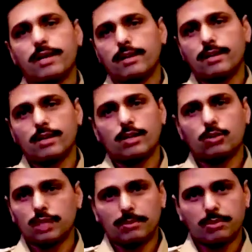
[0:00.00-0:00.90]
और मैं
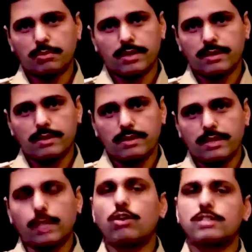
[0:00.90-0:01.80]
उदयपुर में
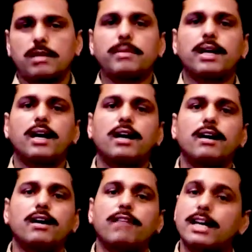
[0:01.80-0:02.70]
एक हॉस्टल में
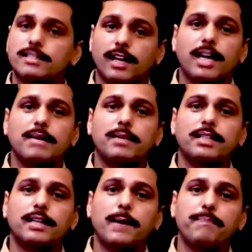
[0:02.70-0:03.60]
रहा हाथ से
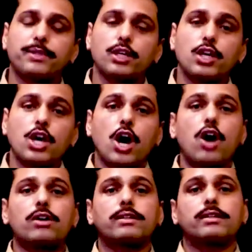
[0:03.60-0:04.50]
खाना बनाता
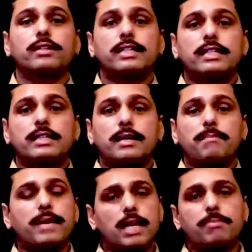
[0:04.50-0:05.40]
और
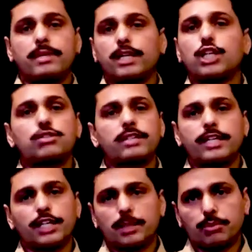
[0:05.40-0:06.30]
मैंने अपने
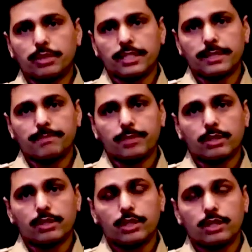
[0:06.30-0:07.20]
ग्रेजुएशन की डिग्री पूरी की
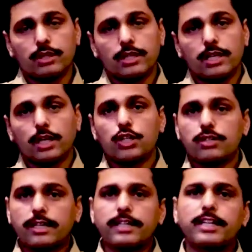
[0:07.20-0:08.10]

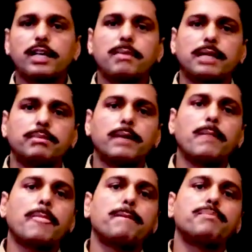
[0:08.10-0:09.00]
ग्रेजुएशन की डिग्री के बाद
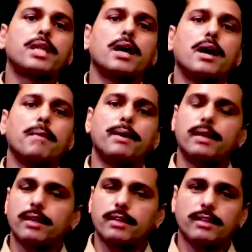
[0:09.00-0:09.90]
में
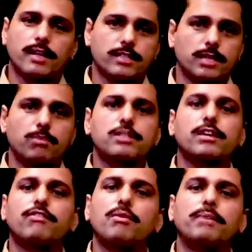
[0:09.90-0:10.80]
मैंने ये राजस्थान
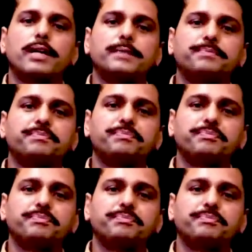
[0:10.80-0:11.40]
पुलिस का फॉर्म भरा